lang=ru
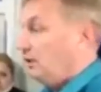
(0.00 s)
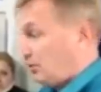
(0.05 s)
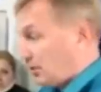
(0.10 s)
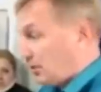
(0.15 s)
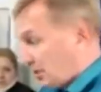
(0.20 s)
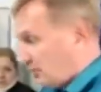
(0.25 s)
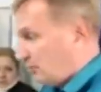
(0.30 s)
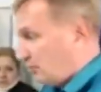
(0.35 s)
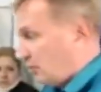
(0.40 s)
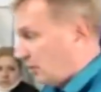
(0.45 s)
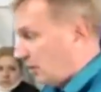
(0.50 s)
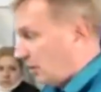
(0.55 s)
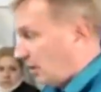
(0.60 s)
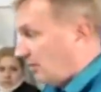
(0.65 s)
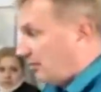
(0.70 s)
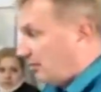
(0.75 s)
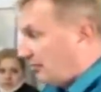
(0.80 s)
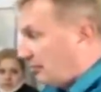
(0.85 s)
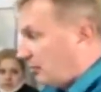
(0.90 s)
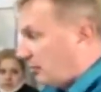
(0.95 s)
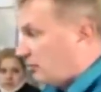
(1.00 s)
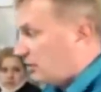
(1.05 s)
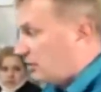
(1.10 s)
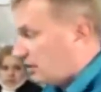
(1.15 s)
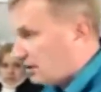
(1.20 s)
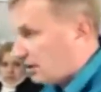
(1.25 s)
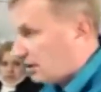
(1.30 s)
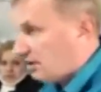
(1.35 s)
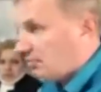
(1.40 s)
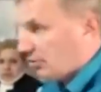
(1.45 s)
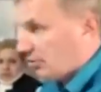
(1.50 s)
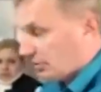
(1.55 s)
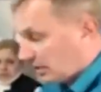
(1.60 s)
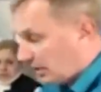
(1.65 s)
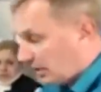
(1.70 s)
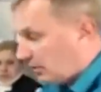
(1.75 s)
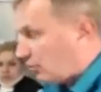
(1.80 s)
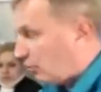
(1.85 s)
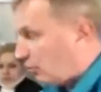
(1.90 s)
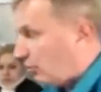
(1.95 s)
Сейчас много рыбы. Вы уже
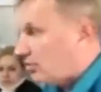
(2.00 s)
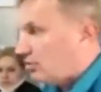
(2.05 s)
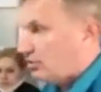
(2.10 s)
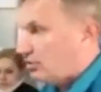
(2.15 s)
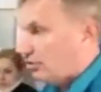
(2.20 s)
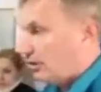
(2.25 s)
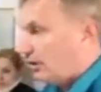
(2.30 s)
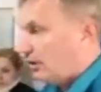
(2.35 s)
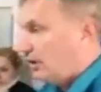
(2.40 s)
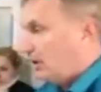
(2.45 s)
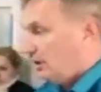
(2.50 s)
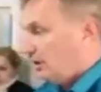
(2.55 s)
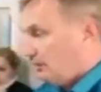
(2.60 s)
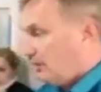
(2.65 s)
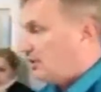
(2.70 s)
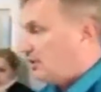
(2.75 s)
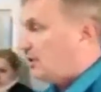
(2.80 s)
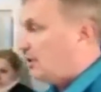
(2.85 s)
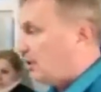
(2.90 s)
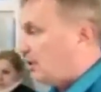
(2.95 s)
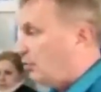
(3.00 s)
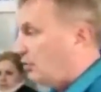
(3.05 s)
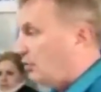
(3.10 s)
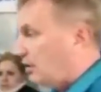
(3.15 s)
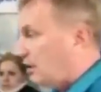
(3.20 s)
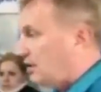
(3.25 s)
заработали то, что вы заработали.